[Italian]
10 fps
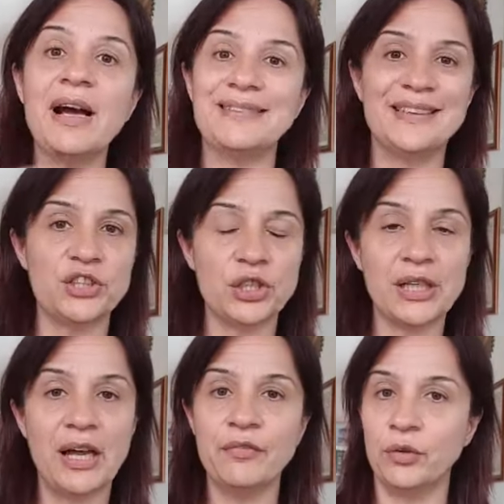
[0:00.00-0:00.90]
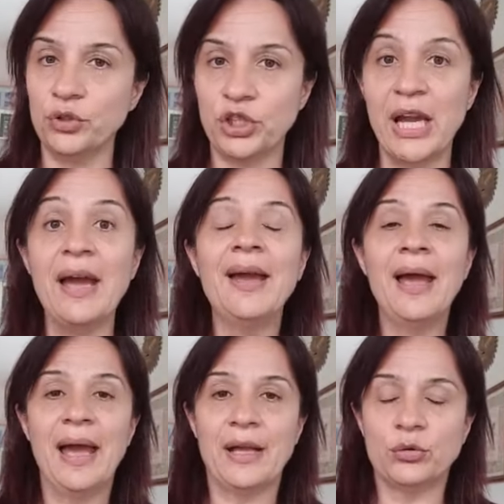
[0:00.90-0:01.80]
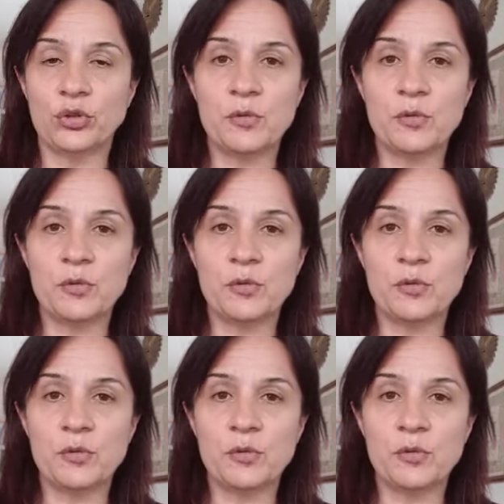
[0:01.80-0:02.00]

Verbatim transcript: andate a cercarvelo, c'è, è tutto